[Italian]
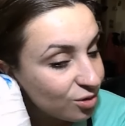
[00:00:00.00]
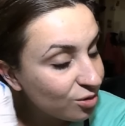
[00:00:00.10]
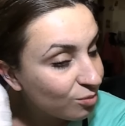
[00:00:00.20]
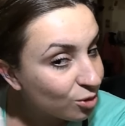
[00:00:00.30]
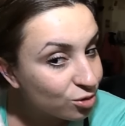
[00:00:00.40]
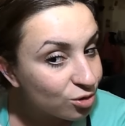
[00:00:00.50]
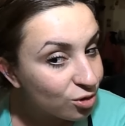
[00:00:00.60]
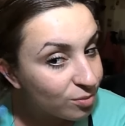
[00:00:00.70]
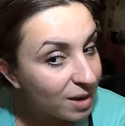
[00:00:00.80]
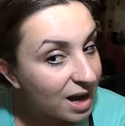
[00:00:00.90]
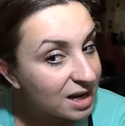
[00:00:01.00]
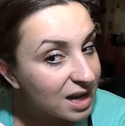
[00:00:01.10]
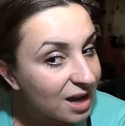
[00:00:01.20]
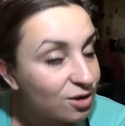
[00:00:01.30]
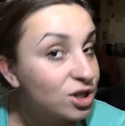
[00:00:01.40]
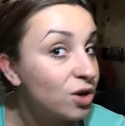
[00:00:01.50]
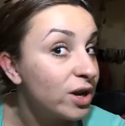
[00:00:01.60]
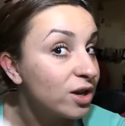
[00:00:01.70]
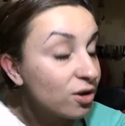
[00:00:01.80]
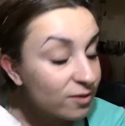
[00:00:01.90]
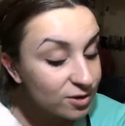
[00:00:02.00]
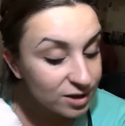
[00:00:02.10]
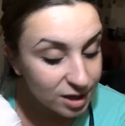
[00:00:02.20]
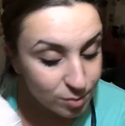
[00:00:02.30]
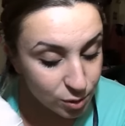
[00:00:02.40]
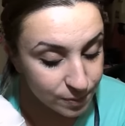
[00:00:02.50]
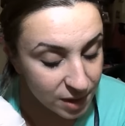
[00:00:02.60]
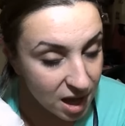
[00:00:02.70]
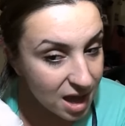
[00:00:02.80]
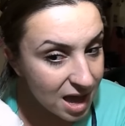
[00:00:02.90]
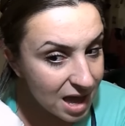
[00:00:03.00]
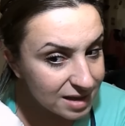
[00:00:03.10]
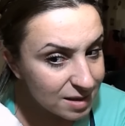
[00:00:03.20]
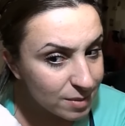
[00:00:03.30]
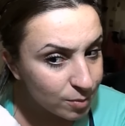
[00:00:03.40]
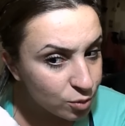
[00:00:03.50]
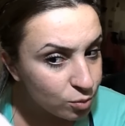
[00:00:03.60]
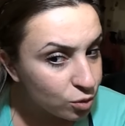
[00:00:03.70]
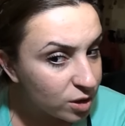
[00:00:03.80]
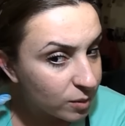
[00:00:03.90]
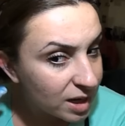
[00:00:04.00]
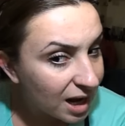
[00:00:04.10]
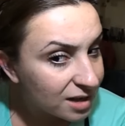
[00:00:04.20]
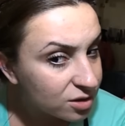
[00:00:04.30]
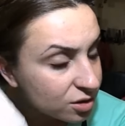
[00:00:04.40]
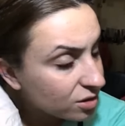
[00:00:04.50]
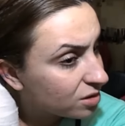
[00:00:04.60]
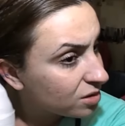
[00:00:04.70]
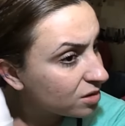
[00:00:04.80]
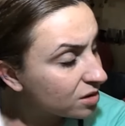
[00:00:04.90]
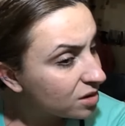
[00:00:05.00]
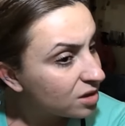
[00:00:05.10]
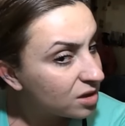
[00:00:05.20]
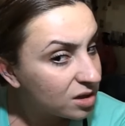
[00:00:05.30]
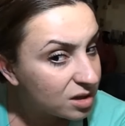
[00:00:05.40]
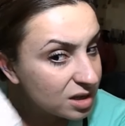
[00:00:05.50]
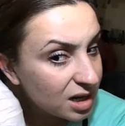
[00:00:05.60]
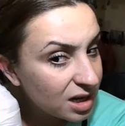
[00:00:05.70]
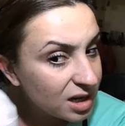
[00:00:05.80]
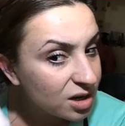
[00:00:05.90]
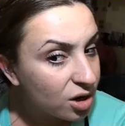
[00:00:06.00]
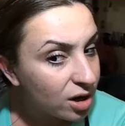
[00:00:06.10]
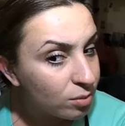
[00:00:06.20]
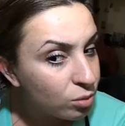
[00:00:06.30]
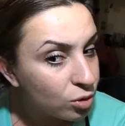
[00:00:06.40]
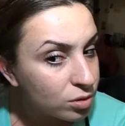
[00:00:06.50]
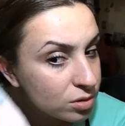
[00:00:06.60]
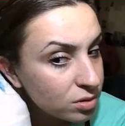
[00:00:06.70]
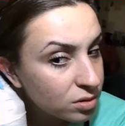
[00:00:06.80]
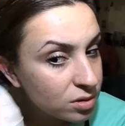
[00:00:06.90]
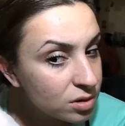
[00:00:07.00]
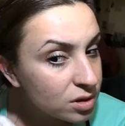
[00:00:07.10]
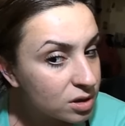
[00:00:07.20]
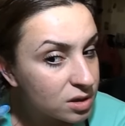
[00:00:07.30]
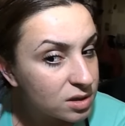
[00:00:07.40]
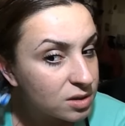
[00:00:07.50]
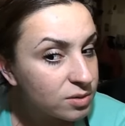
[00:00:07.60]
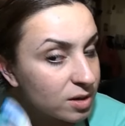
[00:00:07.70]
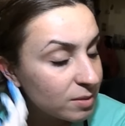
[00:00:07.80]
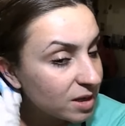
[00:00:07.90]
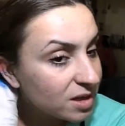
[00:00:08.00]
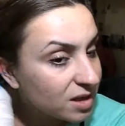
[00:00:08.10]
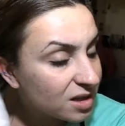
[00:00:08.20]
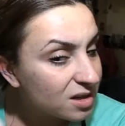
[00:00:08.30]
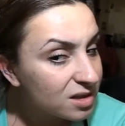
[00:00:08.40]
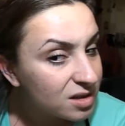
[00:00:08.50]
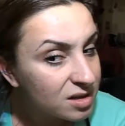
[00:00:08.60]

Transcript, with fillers: non molto normali ecco già l'orecchio l'ho fatto diventare blu sembra più blu di quell'altro del coral blu sicuramente